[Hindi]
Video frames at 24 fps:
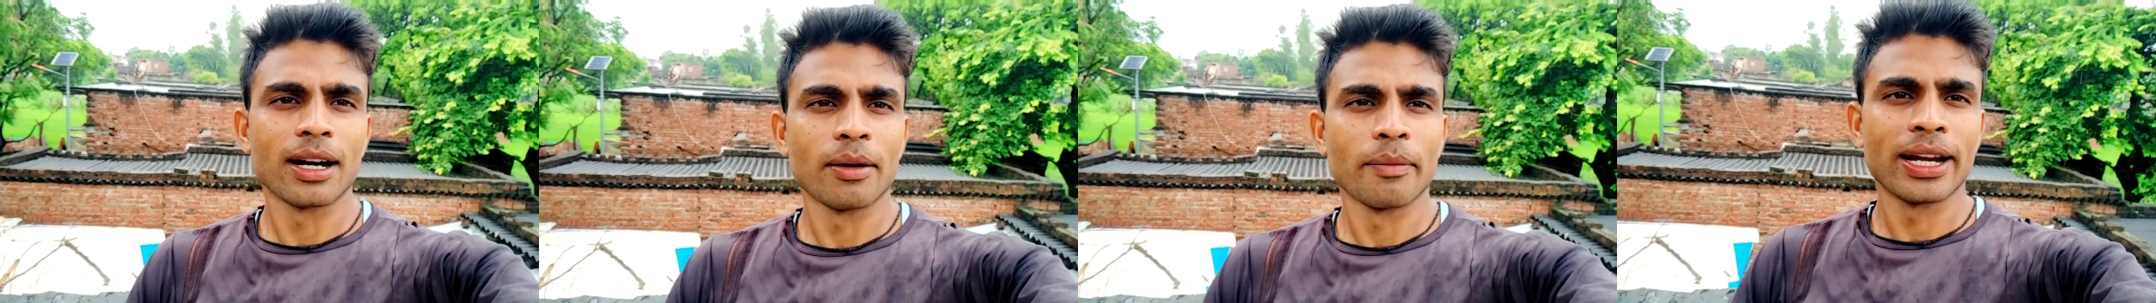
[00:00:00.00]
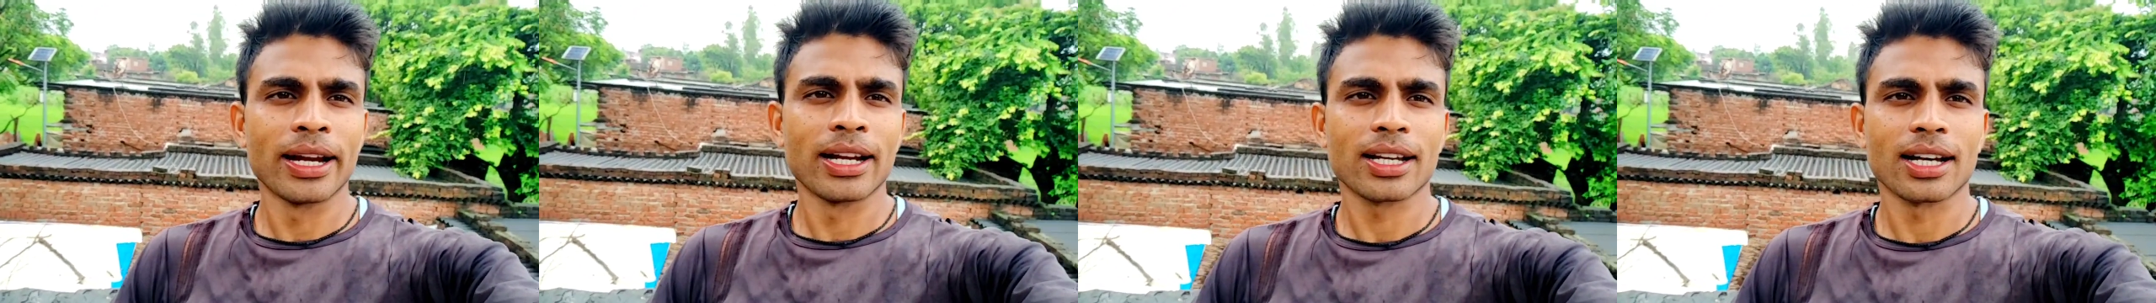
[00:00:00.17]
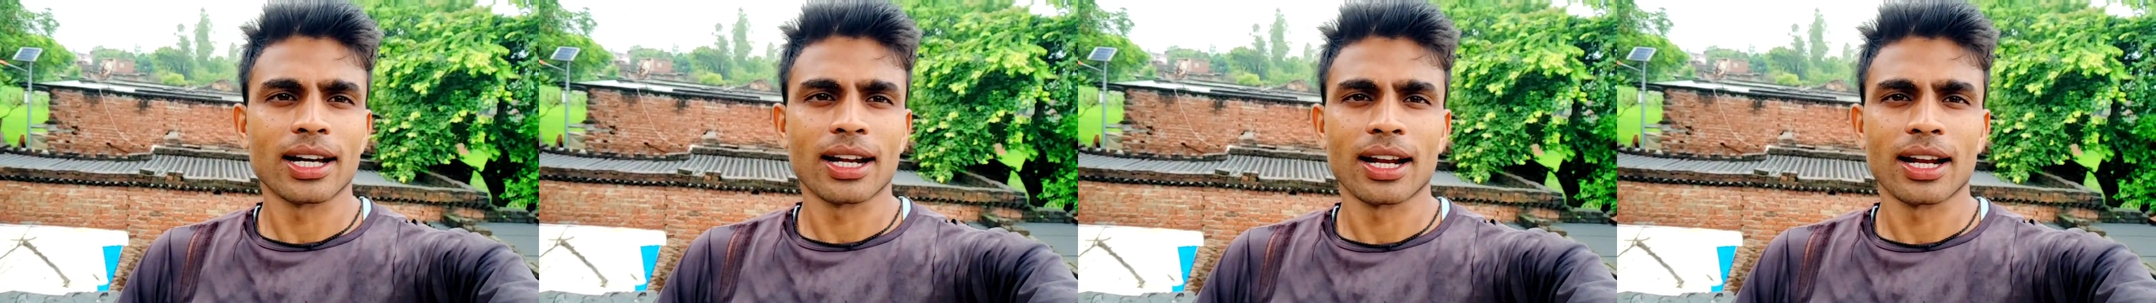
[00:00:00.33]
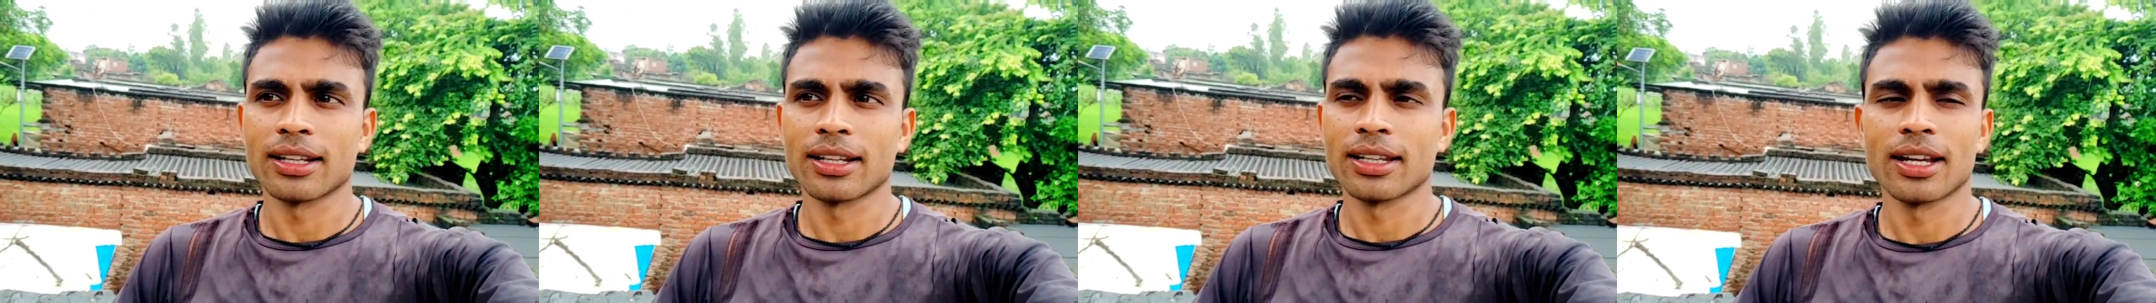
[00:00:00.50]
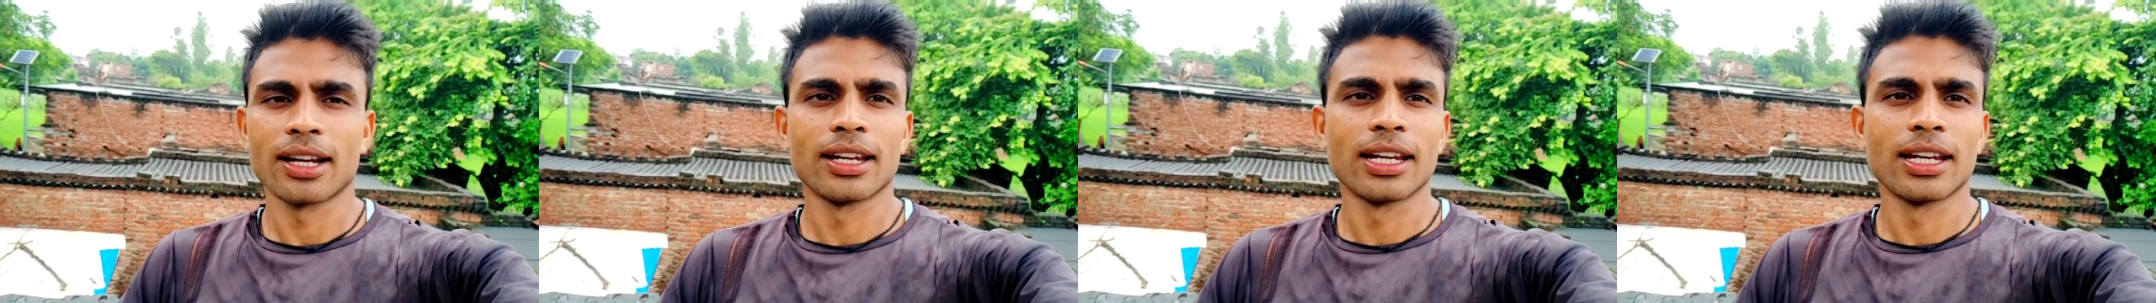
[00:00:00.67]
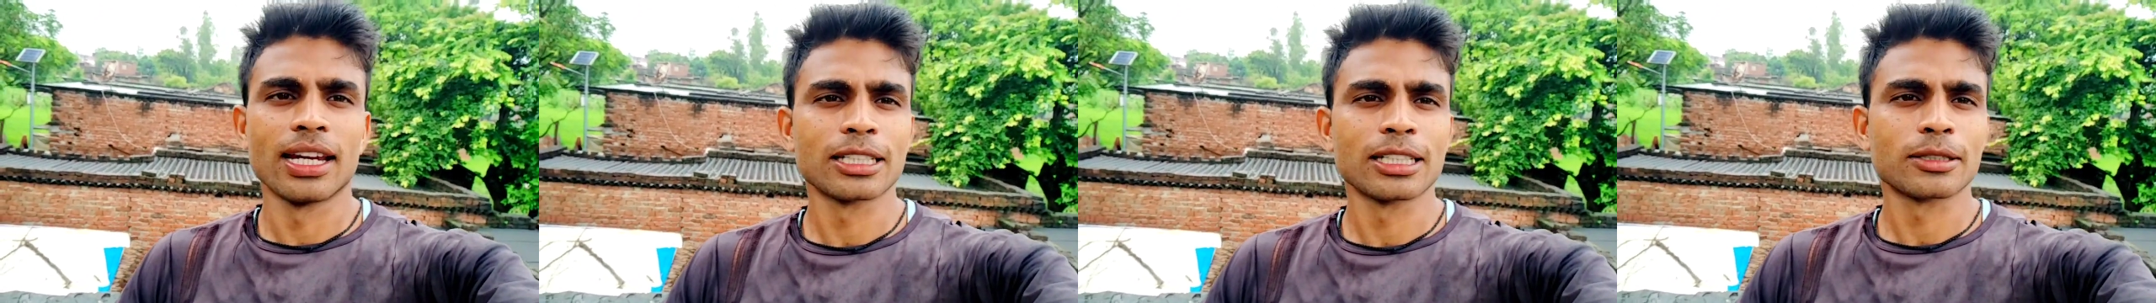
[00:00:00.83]
कमेंट कर रहे
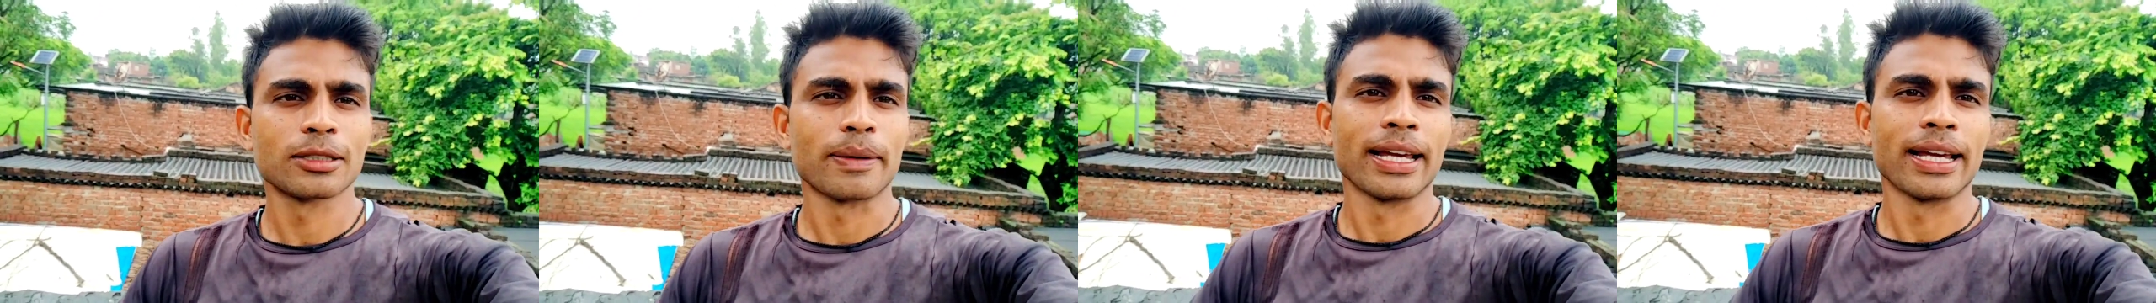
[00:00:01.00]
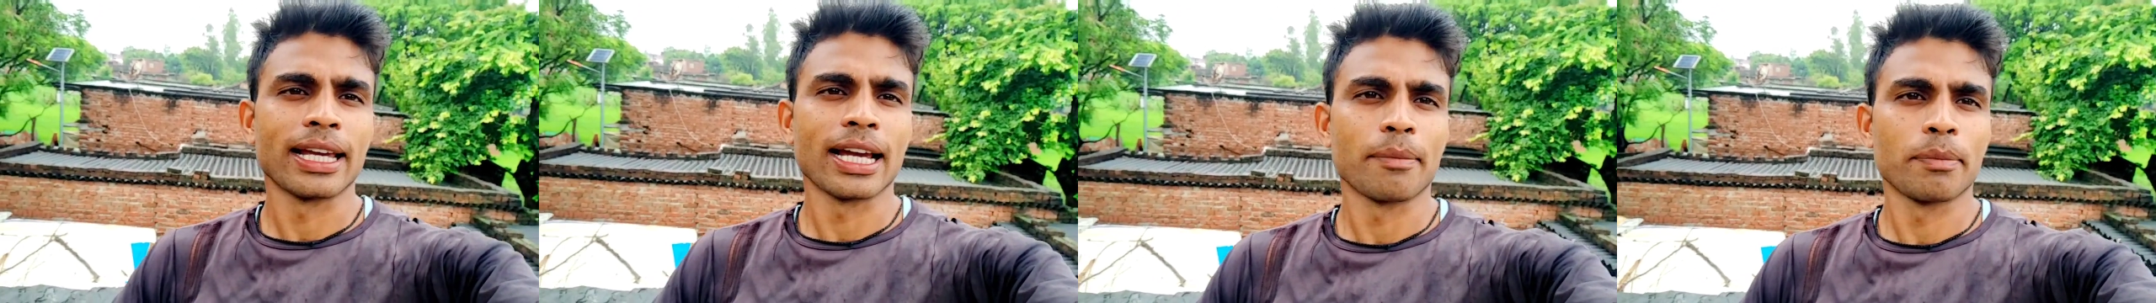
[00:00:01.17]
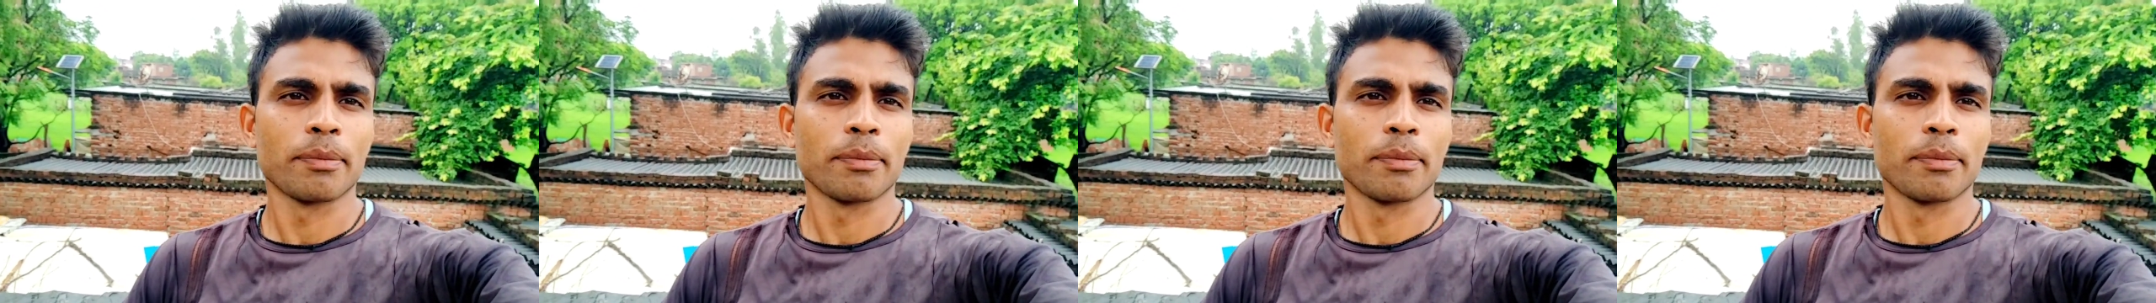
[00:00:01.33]
थे नीलेश भाई